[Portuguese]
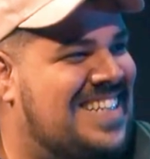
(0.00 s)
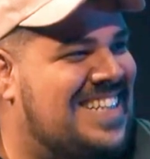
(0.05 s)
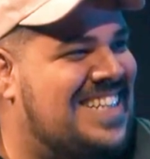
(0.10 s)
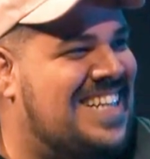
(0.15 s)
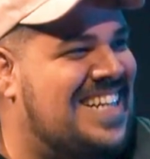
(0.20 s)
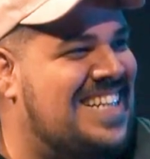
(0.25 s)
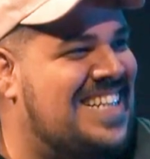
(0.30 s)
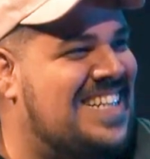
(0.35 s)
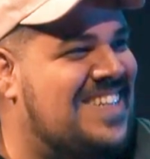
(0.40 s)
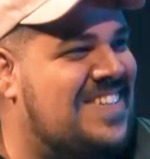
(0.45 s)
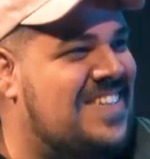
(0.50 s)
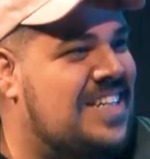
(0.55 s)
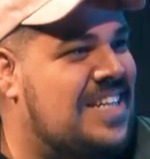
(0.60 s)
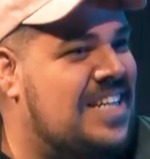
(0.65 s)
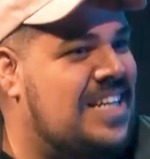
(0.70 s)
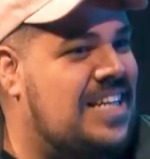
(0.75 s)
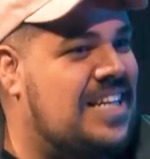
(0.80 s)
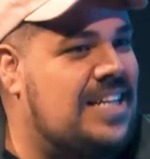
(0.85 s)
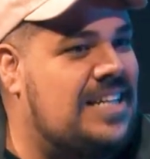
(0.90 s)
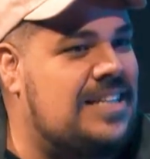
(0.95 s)
Entendeu?
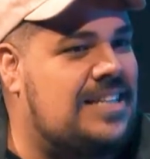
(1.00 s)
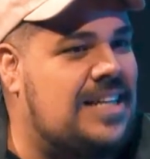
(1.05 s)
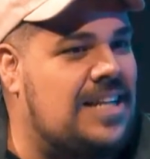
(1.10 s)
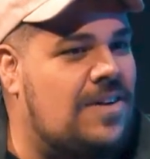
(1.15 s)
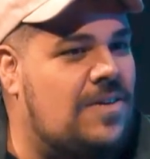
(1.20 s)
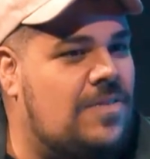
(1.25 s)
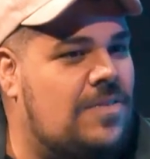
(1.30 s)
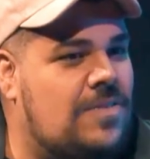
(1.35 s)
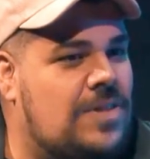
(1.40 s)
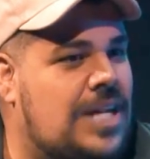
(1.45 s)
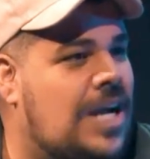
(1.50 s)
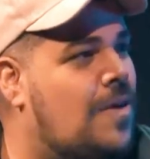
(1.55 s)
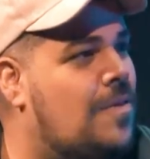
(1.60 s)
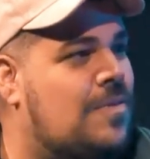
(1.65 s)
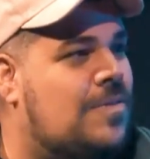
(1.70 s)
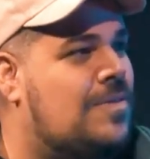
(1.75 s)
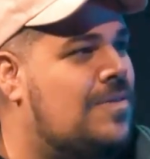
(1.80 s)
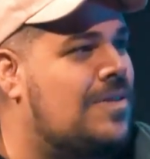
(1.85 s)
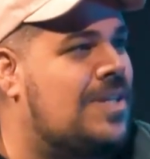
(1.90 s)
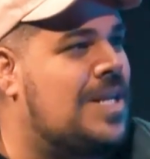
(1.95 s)
Então, não.
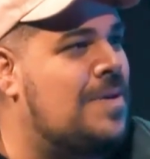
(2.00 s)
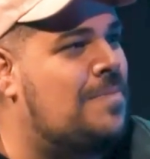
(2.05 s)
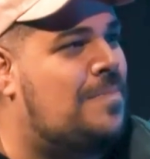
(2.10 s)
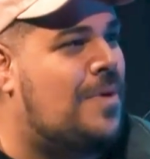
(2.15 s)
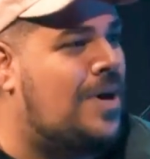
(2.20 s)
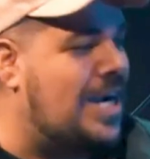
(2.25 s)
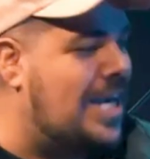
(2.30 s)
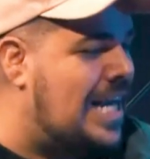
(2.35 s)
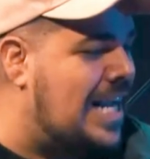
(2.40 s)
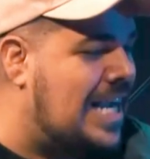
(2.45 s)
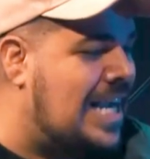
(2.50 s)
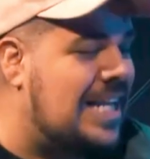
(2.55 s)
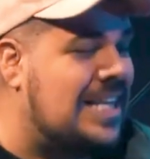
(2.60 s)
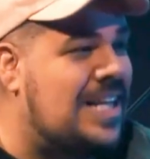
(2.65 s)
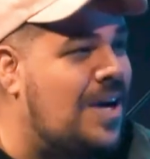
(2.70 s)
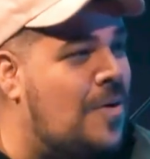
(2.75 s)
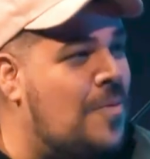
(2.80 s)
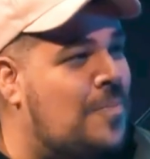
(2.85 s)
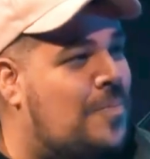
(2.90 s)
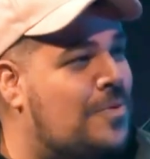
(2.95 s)
O que importa é
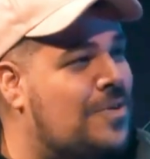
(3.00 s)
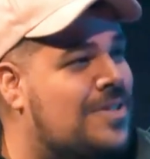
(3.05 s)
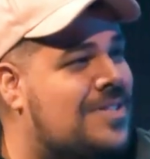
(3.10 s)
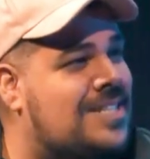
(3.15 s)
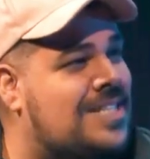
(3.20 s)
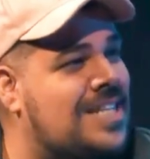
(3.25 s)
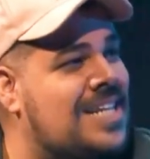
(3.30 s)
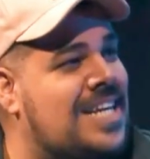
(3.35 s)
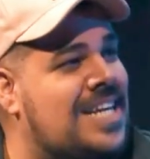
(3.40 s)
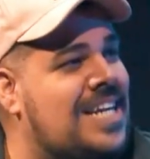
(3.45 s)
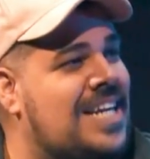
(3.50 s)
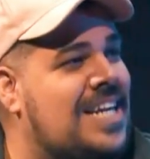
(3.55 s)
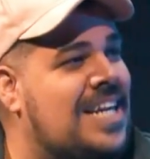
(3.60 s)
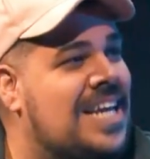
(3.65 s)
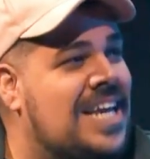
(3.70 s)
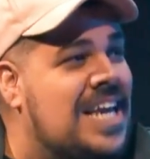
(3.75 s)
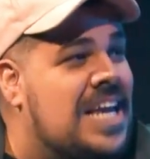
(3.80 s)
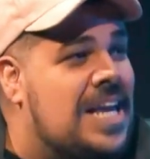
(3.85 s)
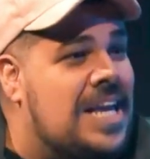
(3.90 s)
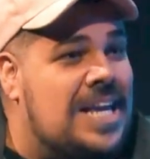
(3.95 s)
cada um por si
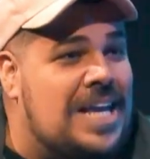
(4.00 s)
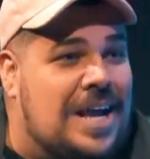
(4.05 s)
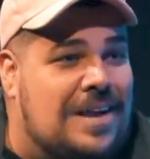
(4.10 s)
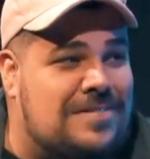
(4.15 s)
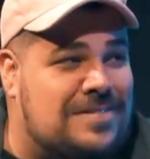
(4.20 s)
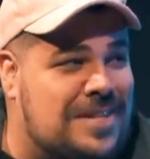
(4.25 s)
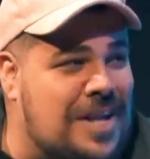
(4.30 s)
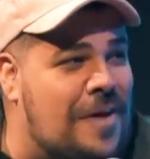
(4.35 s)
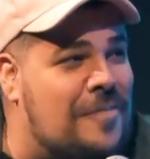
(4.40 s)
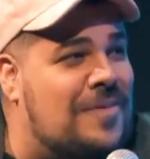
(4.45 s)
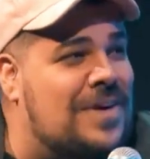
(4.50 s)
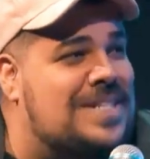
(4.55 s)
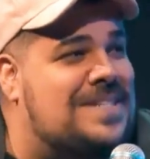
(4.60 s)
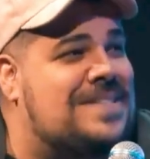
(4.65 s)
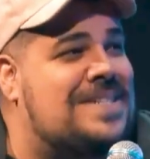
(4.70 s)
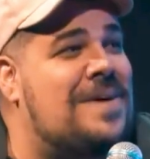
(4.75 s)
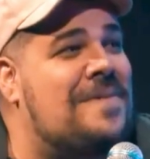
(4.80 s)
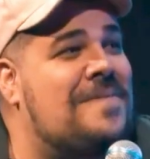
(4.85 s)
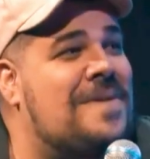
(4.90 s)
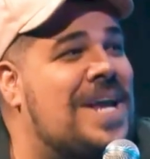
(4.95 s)
e a
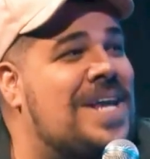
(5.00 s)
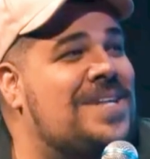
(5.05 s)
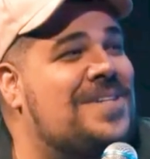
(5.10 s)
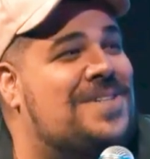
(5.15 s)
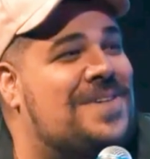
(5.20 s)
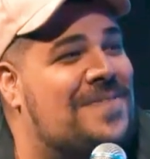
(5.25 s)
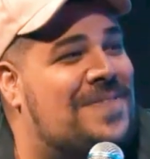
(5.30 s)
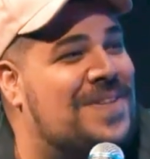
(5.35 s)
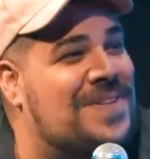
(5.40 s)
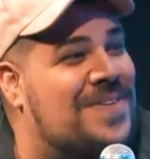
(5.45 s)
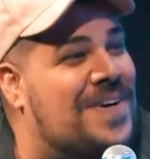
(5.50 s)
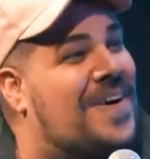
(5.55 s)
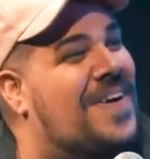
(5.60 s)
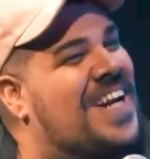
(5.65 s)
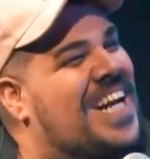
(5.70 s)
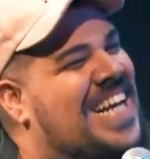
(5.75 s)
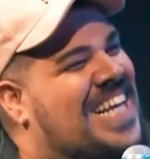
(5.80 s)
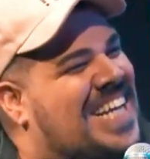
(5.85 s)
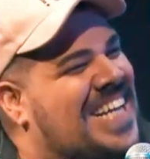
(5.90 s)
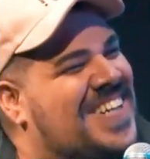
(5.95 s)
salvação é individual.
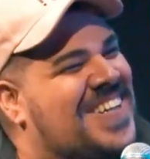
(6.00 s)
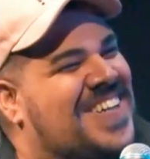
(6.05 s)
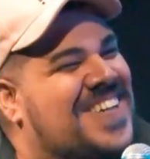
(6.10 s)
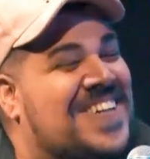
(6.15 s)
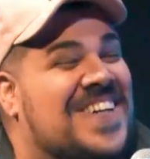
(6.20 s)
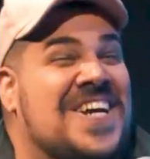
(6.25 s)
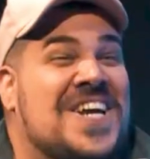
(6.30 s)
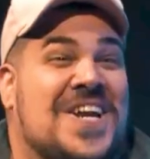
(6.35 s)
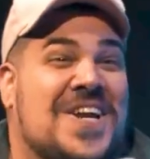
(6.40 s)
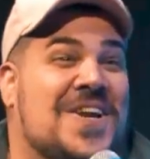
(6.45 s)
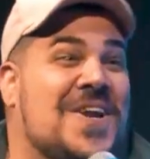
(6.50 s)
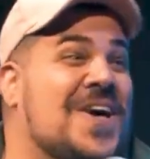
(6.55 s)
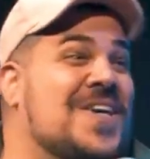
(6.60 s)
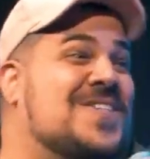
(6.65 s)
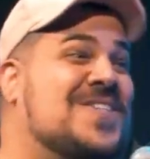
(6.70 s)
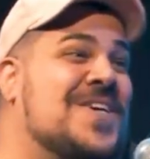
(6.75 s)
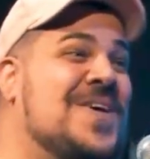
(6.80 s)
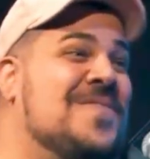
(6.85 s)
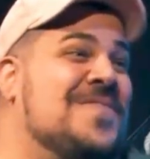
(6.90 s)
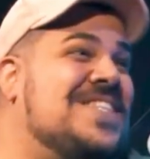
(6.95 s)
Olha que louco. Mano.
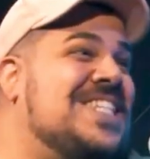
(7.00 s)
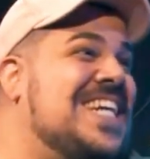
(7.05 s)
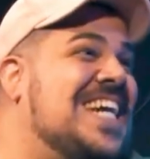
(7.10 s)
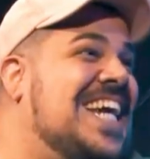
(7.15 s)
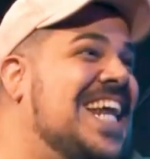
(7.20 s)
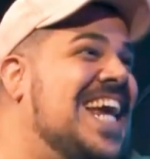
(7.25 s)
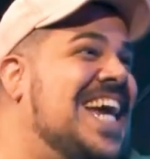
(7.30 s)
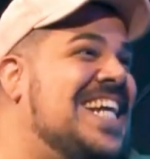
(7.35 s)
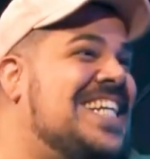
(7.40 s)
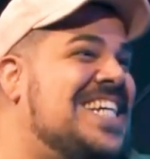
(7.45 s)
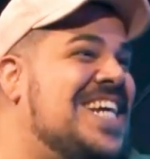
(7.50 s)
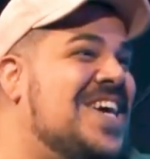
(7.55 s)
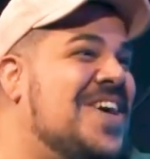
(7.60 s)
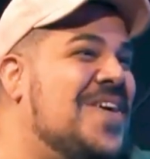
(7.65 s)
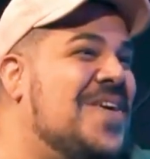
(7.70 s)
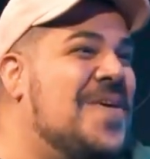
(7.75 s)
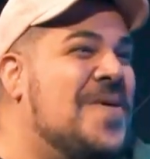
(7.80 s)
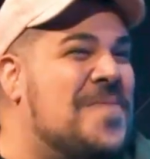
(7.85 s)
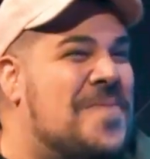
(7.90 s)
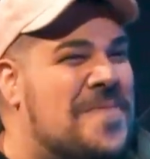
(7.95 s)
Nós somos igreja em
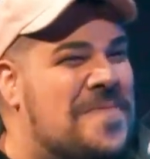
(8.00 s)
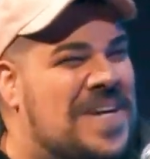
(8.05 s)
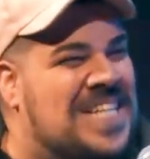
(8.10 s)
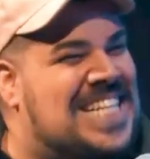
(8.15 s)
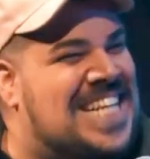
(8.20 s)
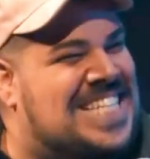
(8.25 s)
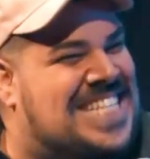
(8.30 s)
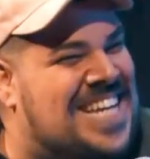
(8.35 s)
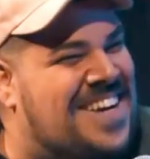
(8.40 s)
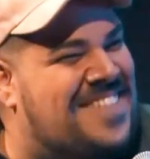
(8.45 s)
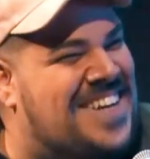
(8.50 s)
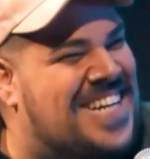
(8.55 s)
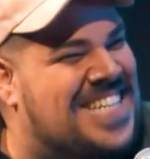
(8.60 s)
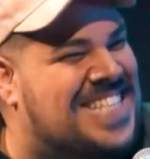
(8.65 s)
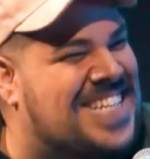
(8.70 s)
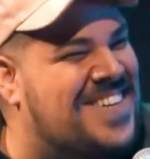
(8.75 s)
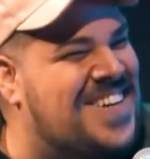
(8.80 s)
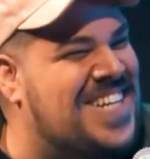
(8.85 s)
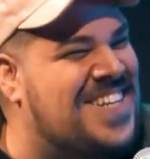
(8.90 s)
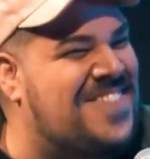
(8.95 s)
grupo, mas a
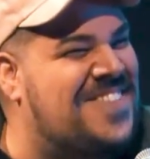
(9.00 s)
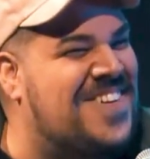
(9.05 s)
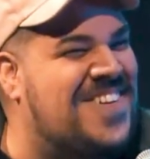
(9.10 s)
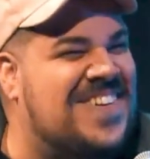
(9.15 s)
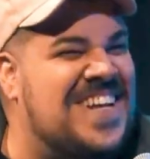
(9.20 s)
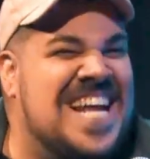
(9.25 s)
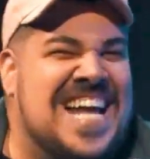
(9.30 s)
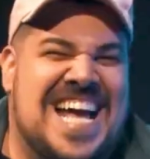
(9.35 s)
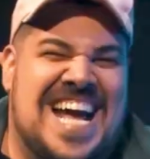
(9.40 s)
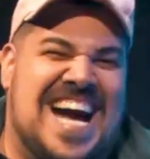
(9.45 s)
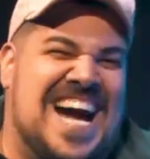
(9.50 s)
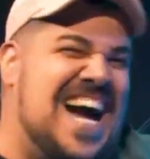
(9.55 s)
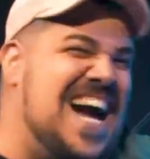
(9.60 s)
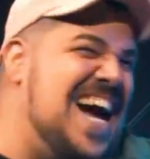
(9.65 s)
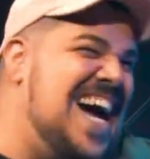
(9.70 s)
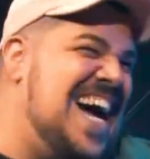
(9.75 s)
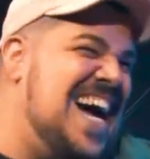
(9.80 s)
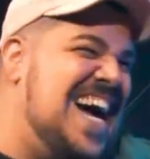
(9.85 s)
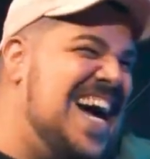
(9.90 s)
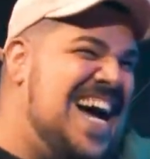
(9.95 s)
salvação é individual.
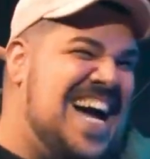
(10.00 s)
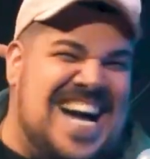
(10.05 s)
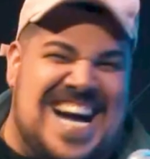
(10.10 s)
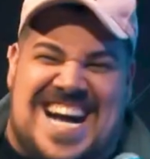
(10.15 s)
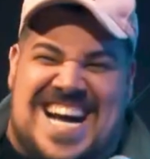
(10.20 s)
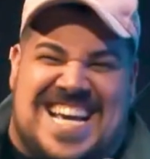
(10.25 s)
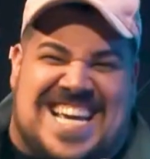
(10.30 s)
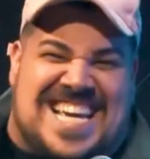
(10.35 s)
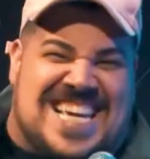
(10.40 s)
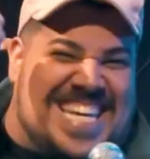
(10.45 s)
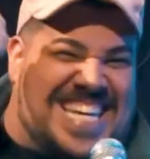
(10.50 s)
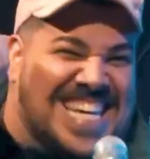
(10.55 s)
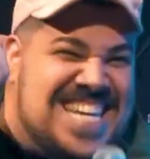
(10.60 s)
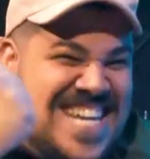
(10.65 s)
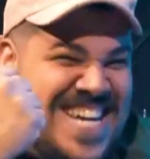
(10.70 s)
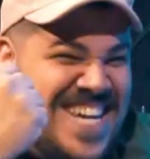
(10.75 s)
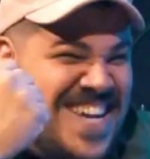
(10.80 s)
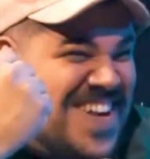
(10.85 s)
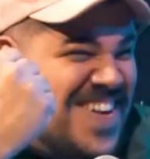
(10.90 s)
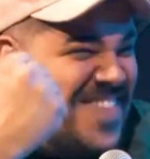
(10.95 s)
Ah,
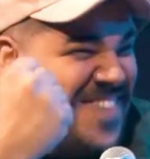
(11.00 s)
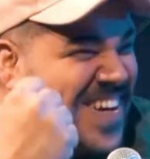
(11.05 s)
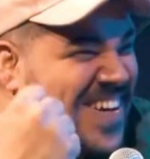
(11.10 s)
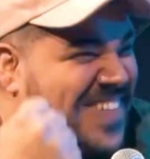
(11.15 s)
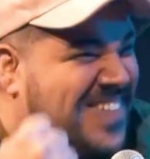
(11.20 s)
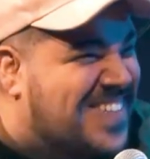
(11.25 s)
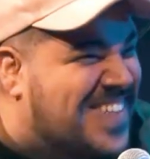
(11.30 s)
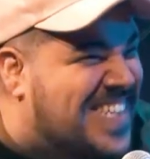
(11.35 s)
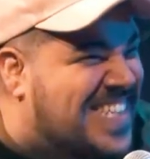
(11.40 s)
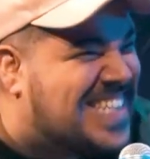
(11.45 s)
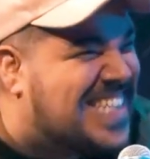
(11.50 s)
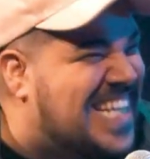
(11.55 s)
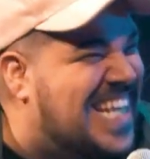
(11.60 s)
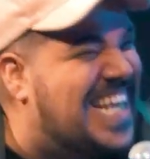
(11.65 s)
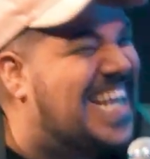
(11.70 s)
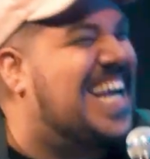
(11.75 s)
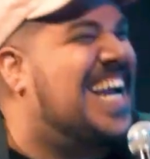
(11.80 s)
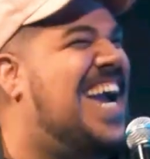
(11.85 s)
aqui para você. Não,